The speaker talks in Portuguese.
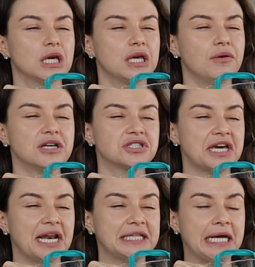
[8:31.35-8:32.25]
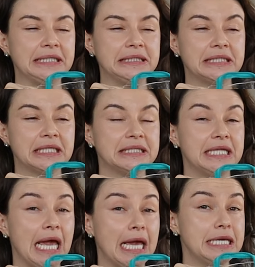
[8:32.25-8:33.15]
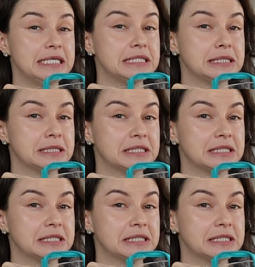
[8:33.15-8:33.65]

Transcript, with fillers: que eu acho que era Thalita 10